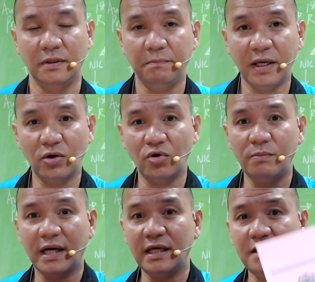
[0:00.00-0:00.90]
Pero kung
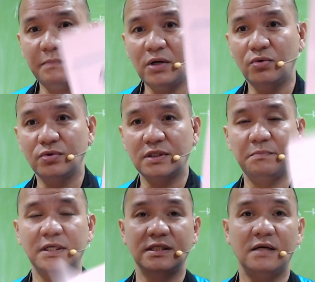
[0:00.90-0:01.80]
makikipag-usap
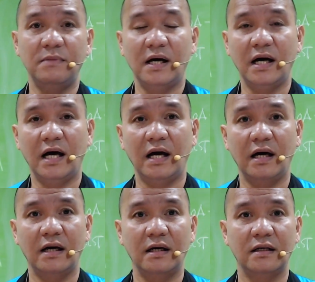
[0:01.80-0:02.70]
ka sa mga
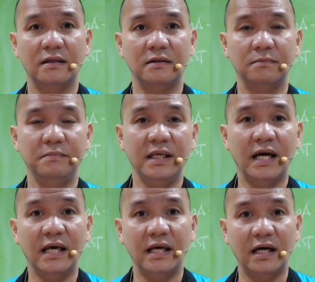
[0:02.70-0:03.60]

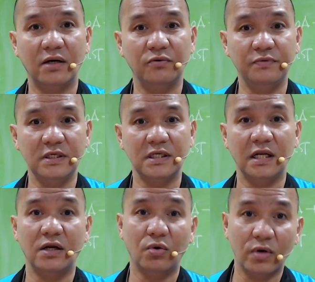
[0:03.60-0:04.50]
BIR official
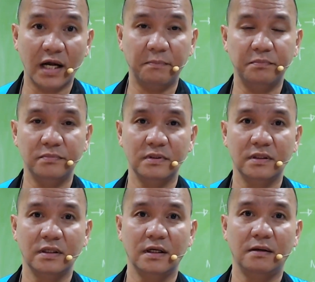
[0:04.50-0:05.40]
na corrupt,
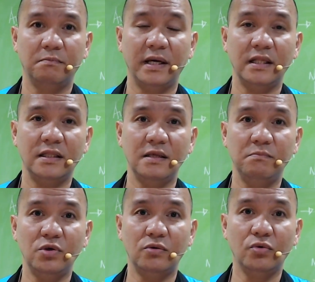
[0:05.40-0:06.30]
maitim
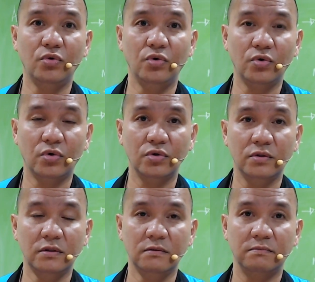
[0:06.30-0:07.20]
yung gulugod,
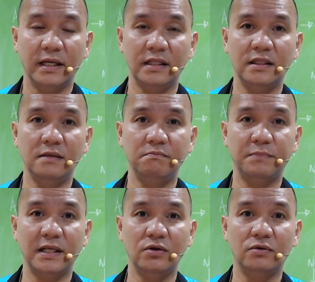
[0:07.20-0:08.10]
maitim
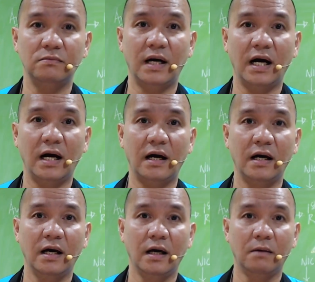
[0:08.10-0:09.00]
pa yung mga
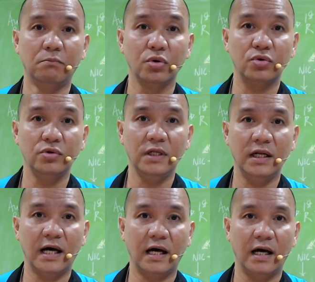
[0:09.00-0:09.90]
buto
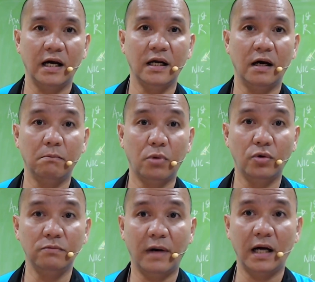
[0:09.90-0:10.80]
nila hanggang
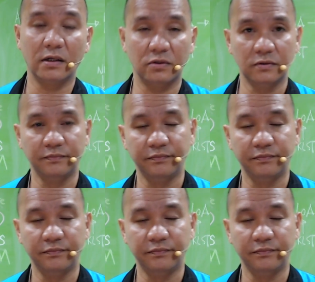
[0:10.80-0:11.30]
bone marrow.